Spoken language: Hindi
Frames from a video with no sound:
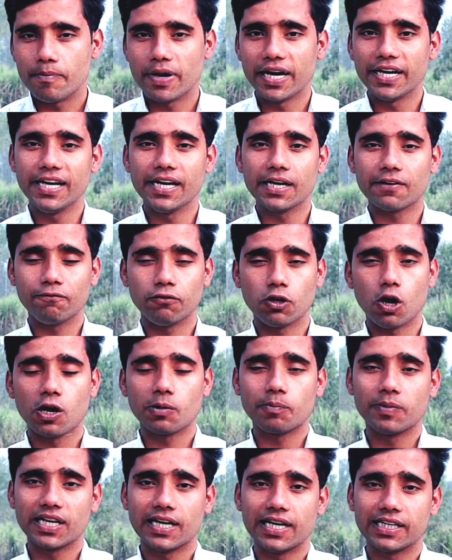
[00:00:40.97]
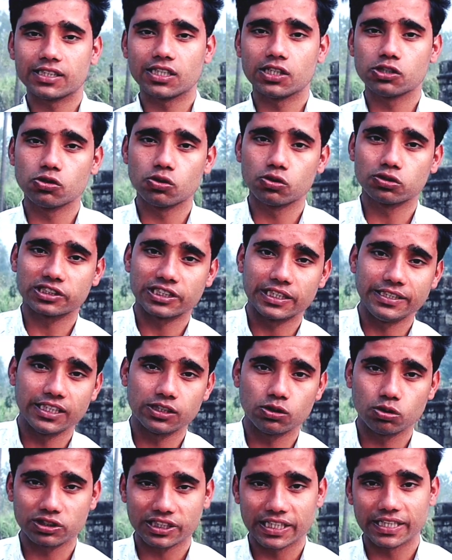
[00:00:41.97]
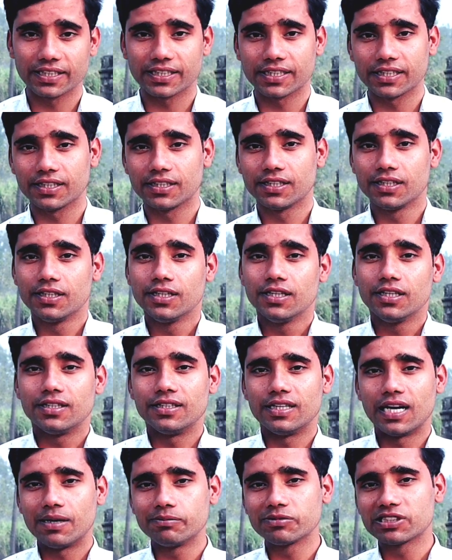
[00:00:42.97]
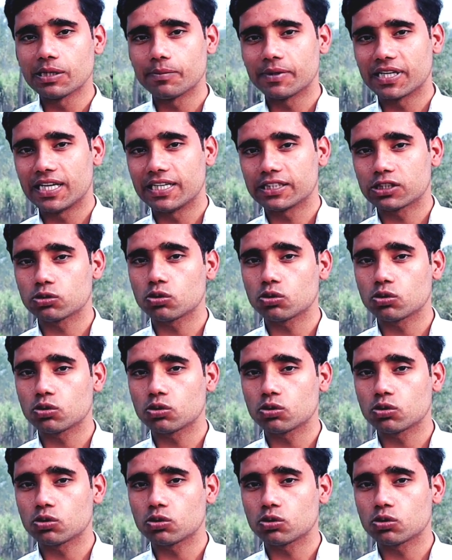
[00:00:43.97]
मैंने एक ब्लॉग बनाया था जो सैयद हुसैन के नाम से बनाया